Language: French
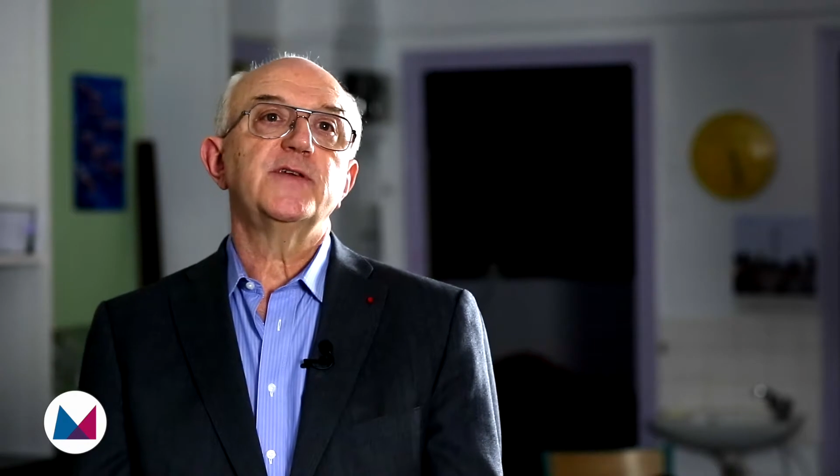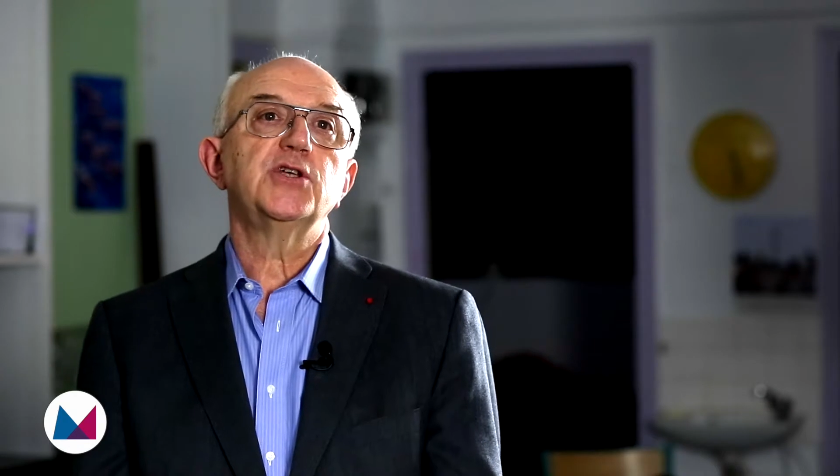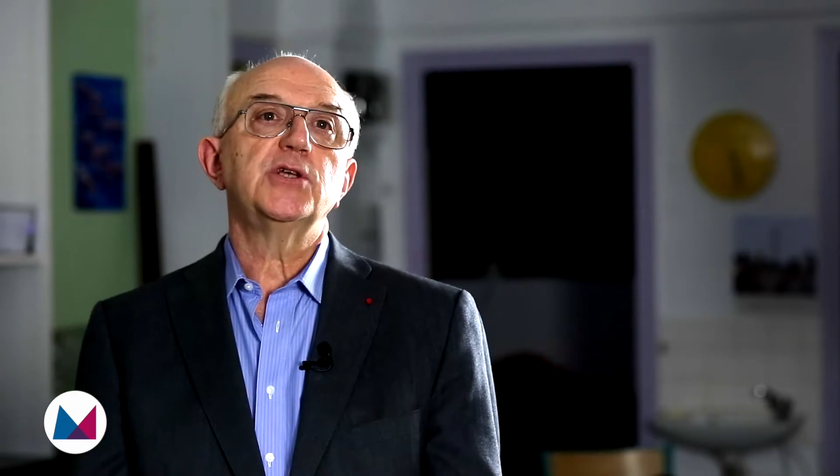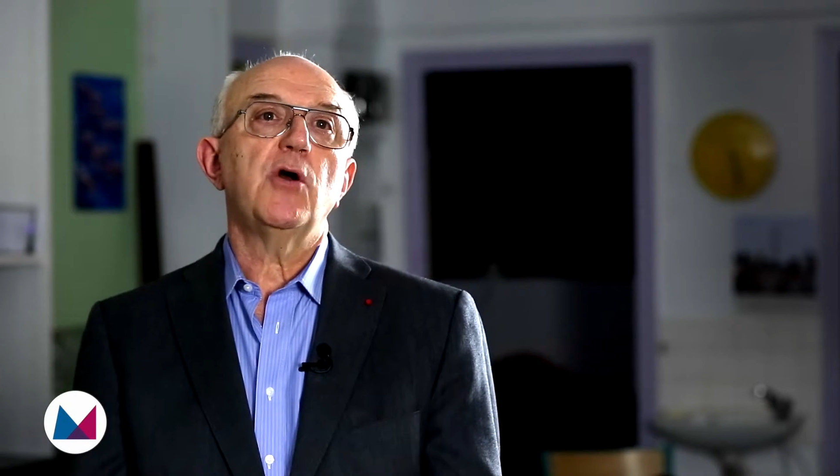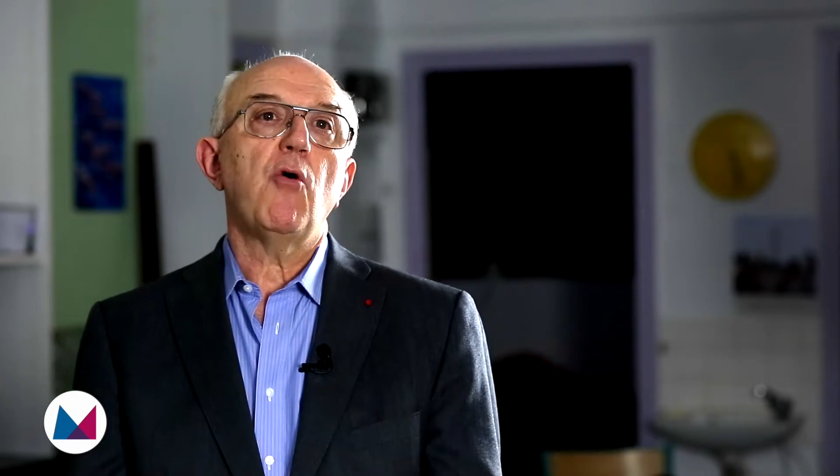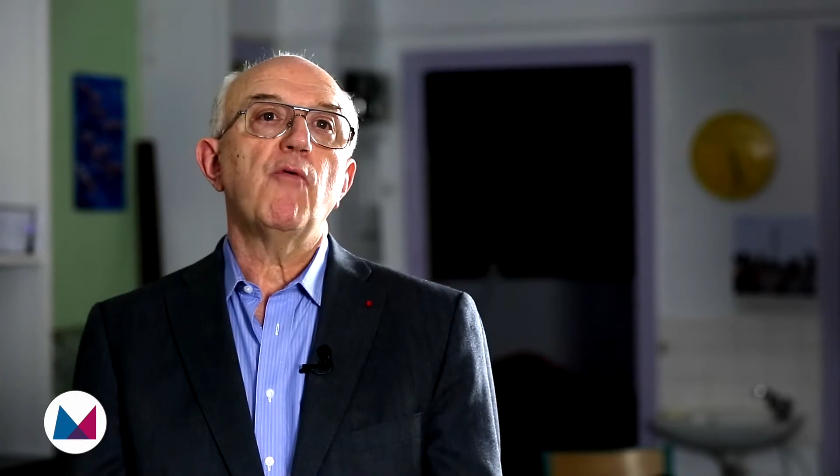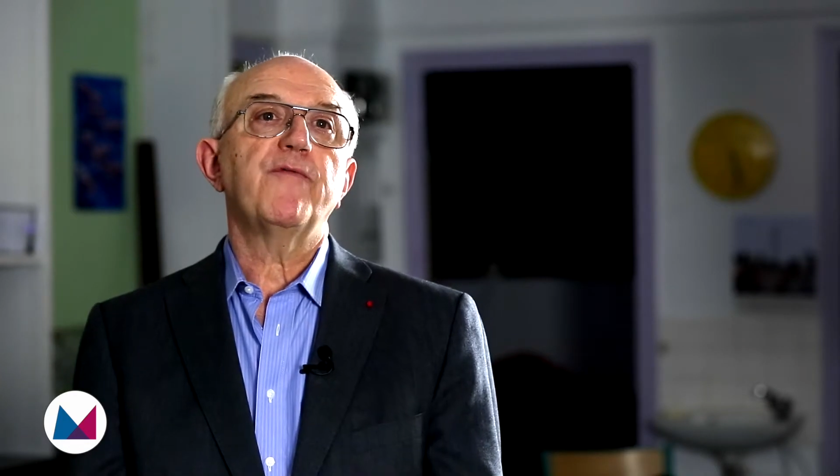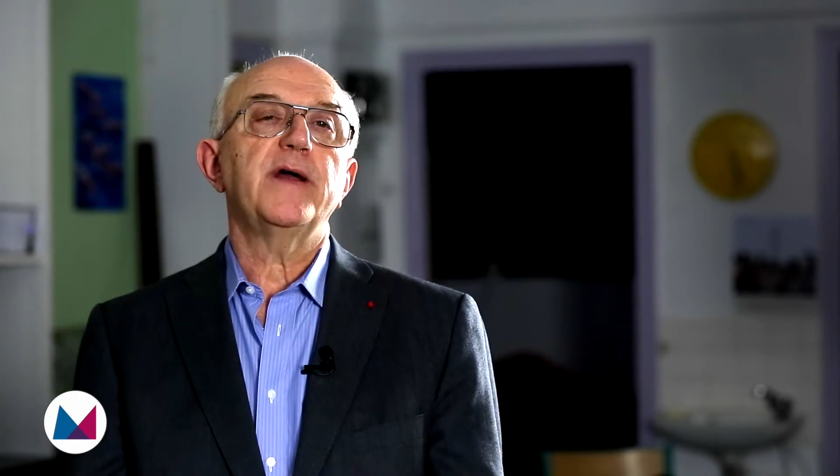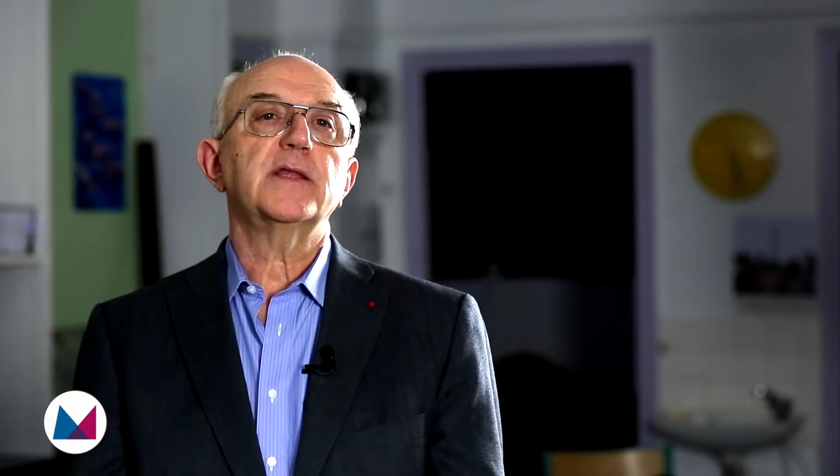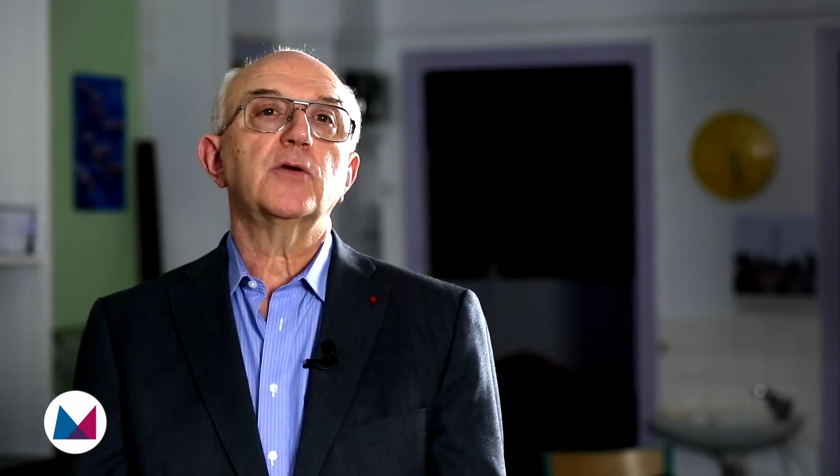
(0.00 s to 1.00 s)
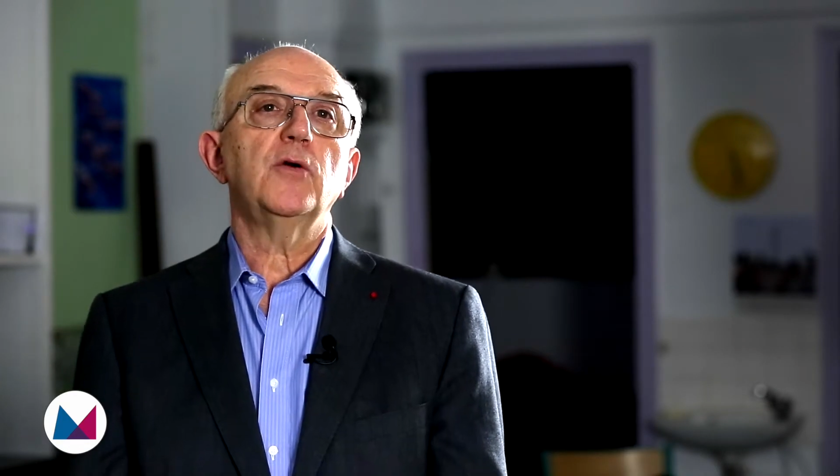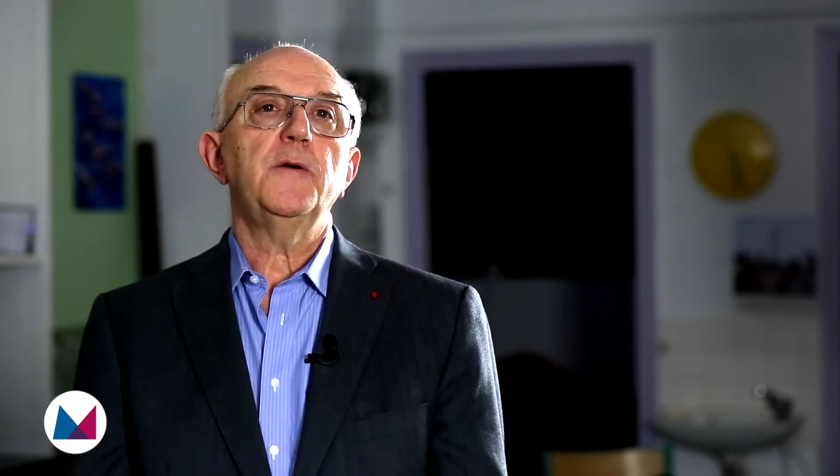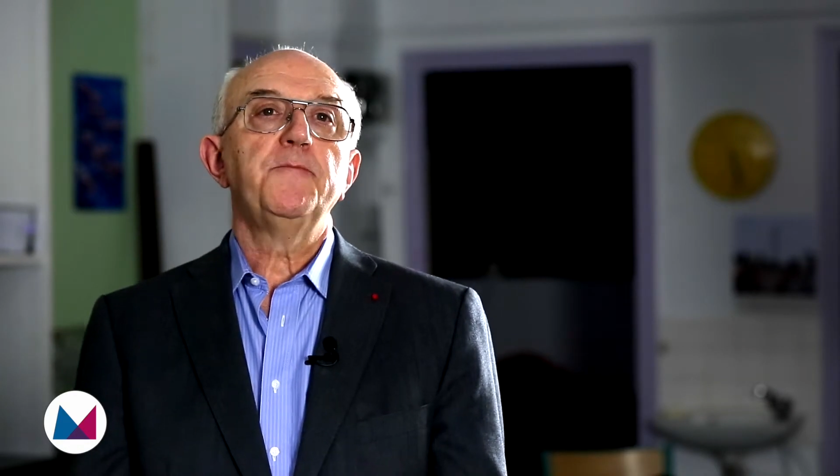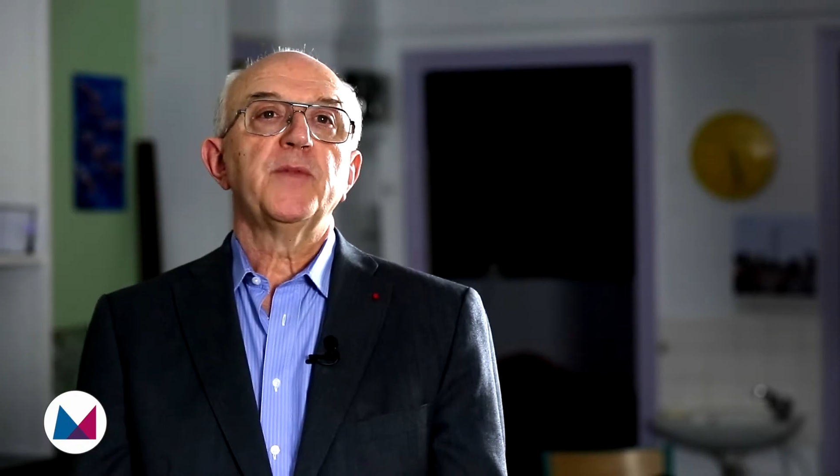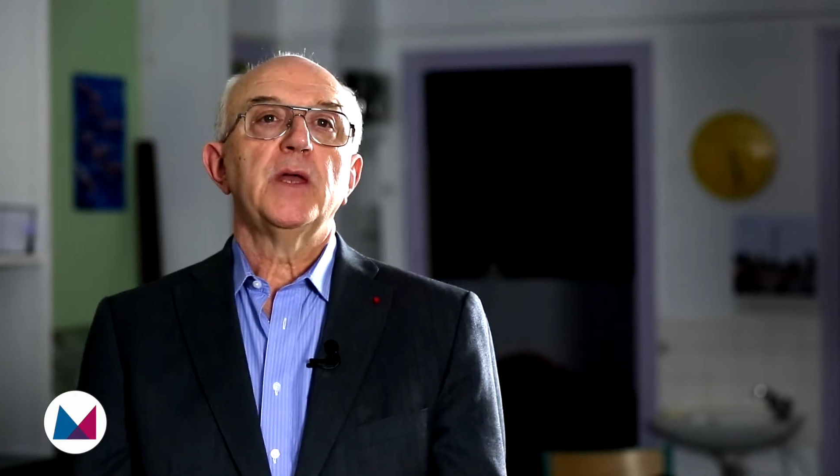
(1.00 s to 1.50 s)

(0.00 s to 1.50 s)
vigilant au fait que